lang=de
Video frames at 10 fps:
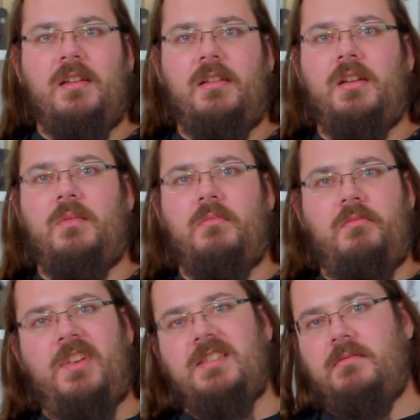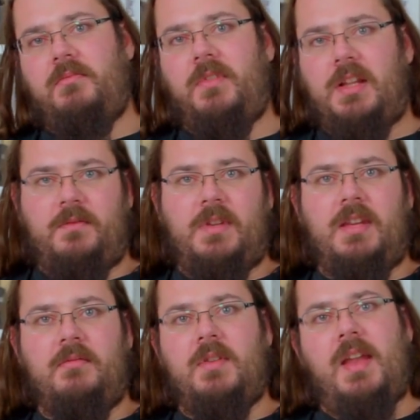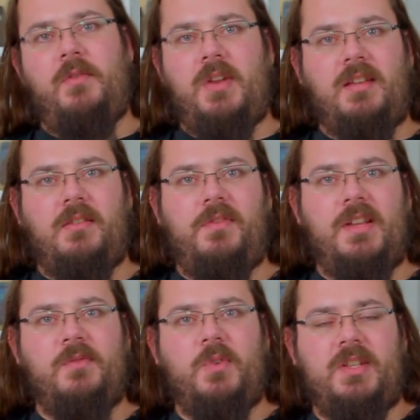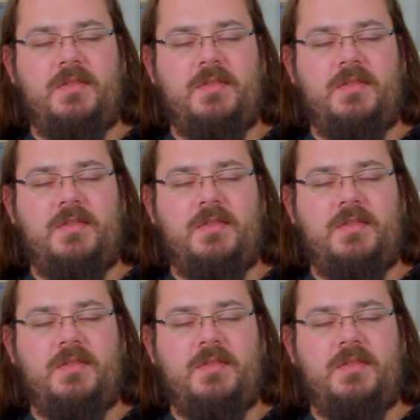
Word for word: Ähm, was dem den einen oder anderen fehlen wird,